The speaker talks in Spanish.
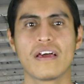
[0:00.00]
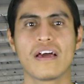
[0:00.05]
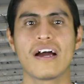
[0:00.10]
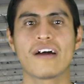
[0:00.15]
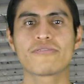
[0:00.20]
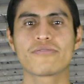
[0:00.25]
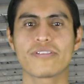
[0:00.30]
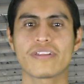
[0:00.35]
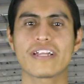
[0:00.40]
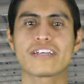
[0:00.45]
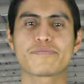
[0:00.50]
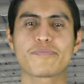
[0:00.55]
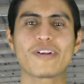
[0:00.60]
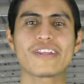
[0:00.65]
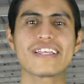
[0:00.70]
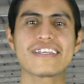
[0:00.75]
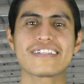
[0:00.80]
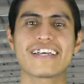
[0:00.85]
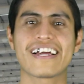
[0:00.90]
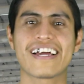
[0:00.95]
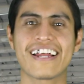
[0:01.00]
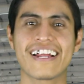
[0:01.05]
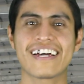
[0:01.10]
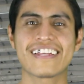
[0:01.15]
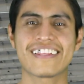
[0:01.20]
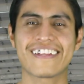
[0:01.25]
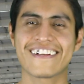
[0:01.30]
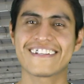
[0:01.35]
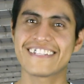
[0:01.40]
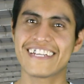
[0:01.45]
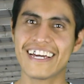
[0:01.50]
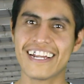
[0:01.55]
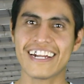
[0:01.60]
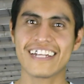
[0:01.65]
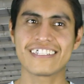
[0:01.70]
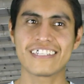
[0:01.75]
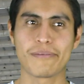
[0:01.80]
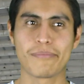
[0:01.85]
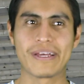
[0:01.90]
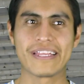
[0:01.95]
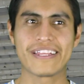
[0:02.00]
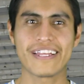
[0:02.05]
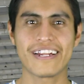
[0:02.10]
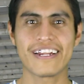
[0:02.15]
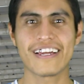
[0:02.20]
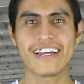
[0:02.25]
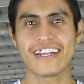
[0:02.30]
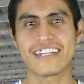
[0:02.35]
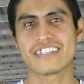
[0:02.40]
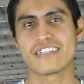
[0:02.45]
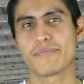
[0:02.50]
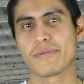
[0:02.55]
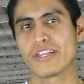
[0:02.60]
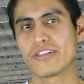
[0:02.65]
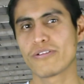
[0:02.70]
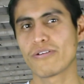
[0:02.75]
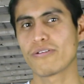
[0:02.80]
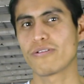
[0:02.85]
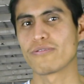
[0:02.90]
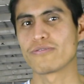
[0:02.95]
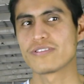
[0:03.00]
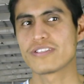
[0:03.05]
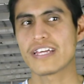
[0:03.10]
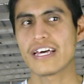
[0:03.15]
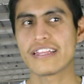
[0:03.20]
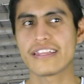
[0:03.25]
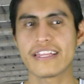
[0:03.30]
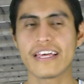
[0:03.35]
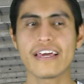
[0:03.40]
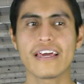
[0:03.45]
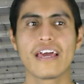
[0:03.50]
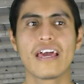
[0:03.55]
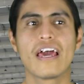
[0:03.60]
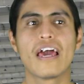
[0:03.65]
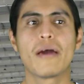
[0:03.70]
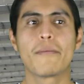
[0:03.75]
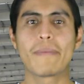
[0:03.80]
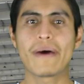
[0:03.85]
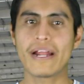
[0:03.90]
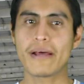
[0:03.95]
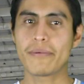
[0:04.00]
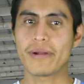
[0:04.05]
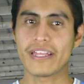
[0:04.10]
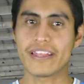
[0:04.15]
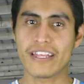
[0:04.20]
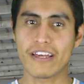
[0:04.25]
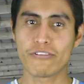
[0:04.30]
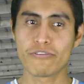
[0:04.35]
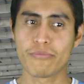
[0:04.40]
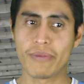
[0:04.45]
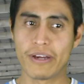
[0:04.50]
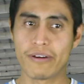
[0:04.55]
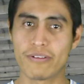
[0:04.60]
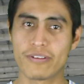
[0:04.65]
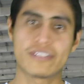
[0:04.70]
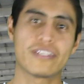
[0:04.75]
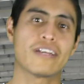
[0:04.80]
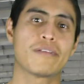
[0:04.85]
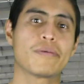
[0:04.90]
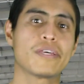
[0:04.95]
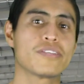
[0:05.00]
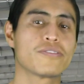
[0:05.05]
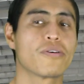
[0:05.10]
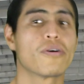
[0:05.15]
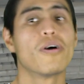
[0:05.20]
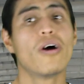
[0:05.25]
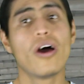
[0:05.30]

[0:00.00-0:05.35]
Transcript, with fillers: Autotransportes de Carga Tres Guerras se mantiene en crecimiento constante para brindar un mejor servicio,